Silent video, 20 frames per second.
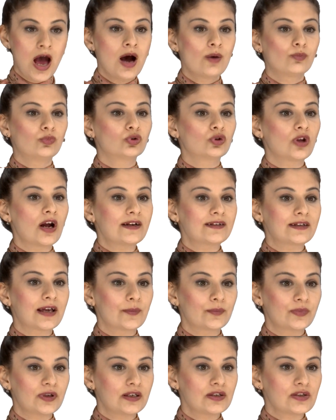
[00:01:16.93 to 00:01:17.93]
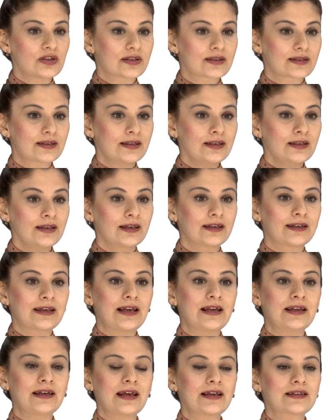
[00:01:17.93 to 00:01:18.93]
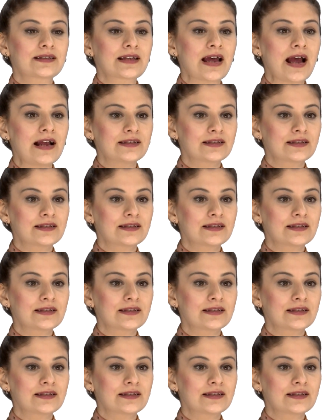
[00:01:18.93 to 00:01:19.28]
Bunlardan birincisi geleneksel